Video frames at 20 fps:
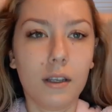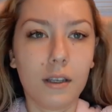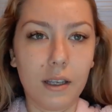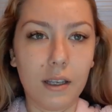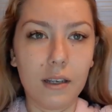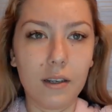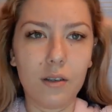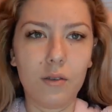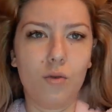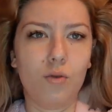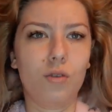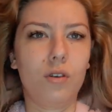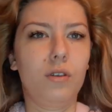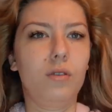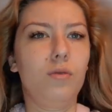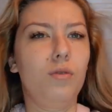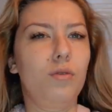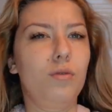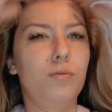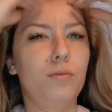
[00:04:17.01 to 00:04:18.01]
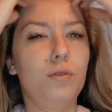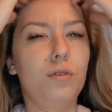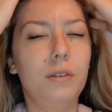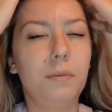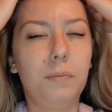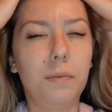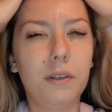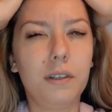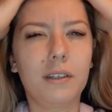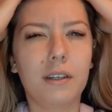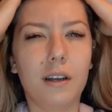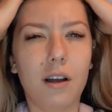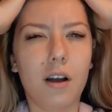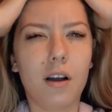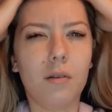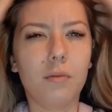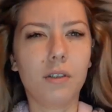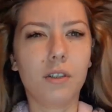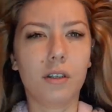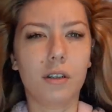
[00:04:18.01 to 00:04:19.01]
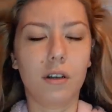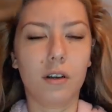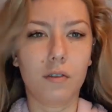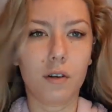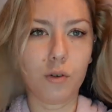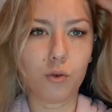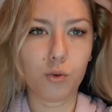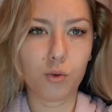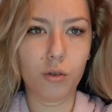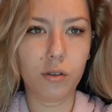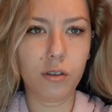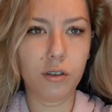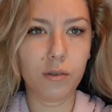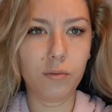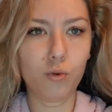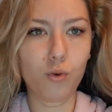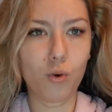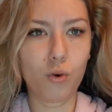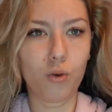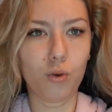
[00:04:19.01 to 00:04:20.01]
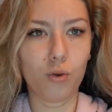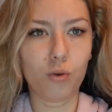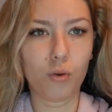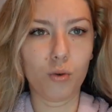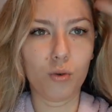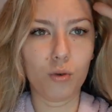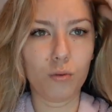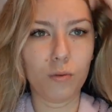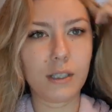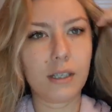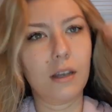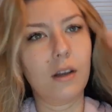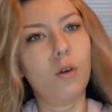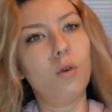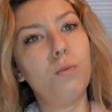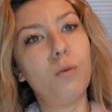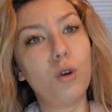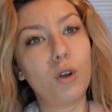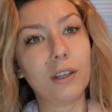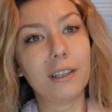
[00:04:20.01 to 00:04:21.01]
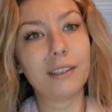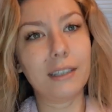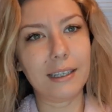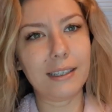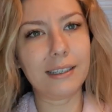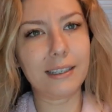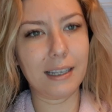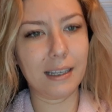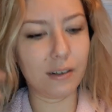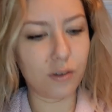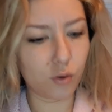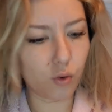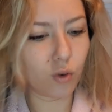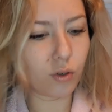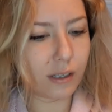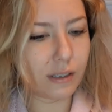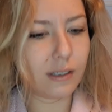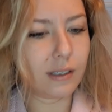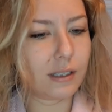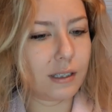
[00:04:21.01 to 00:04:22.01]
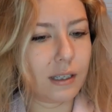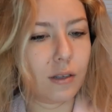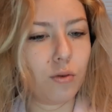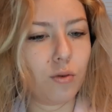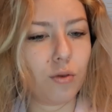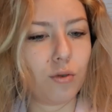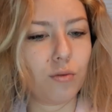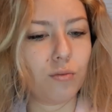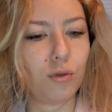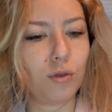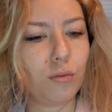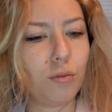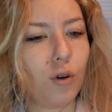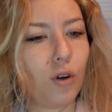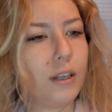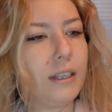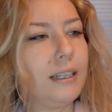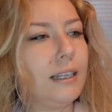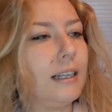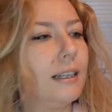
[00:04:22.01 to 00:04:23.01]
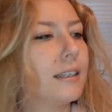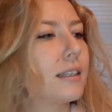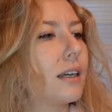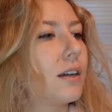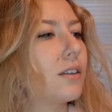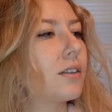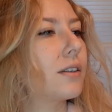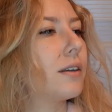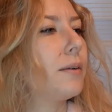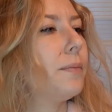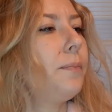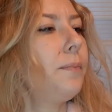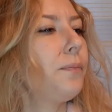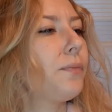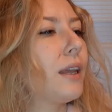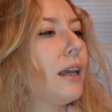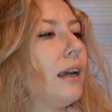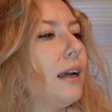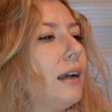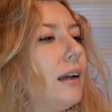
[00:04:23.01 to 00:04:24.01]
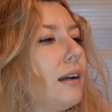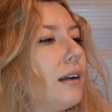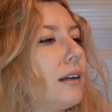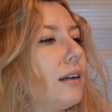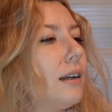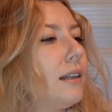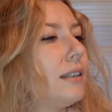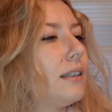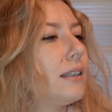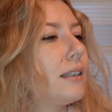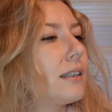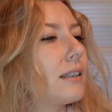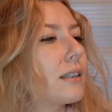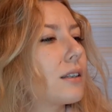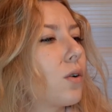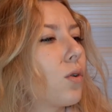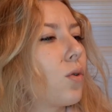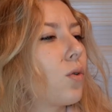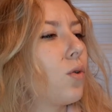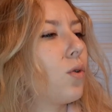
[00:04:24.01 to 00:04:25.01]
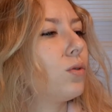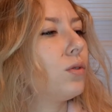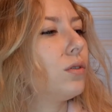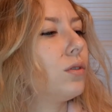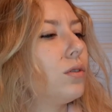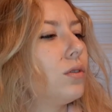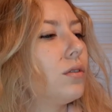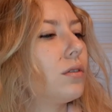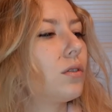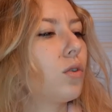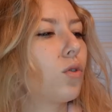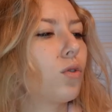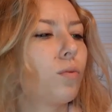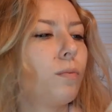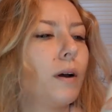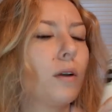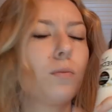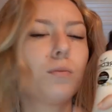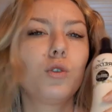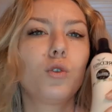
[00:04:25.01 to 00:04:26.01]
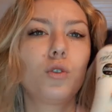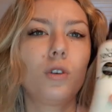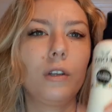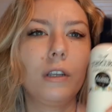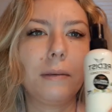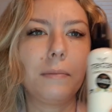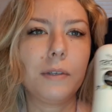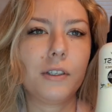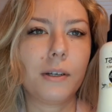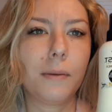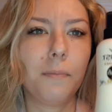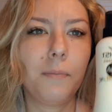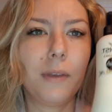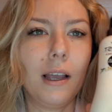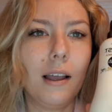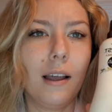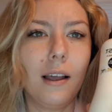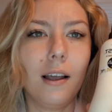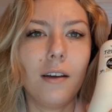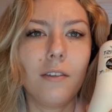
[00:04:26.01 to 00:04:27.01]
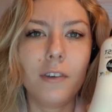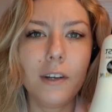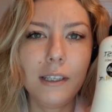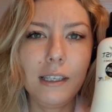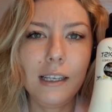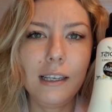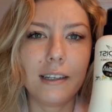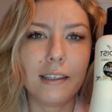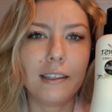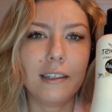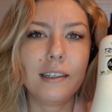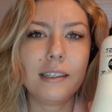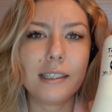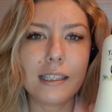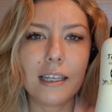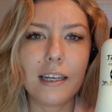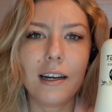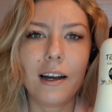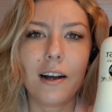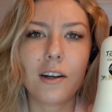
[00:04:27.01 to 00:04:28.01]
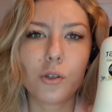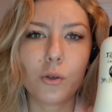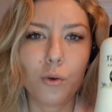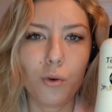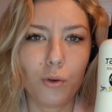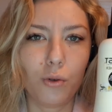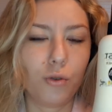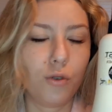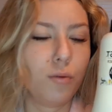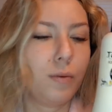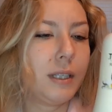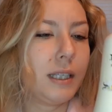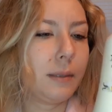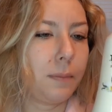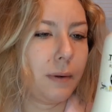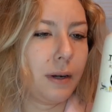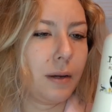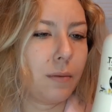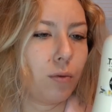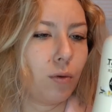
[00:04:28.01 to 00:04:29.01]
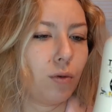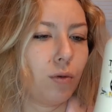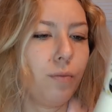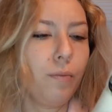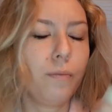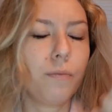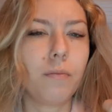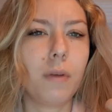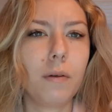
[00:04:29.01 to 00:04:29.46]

Geriye doğru alıyorum. Böyle diplerinde karmaşalar var. Şuralarım çok kötü oldu mesela. O boyanın etkileri çok net hissediyorum onu. Böyle değildi saçlarım. Redis kon yok ben bunu okuyamayacağım. Vanilyalı ısıya karşı koruyucu bir sprey buldum.